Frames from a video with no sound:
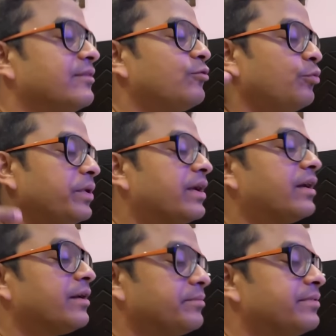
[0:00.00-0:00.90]
খুবই
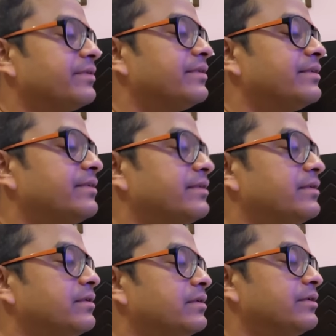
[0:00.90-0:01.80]
খারাপ টিটেনাস নিয়েছেন
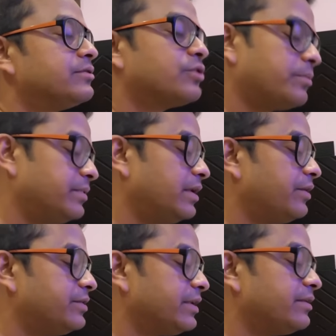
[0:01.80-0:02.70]
আপনি
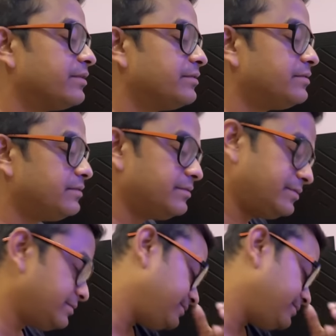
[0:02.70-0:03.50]
ডাক্তার দিয়েছে টিটেনাস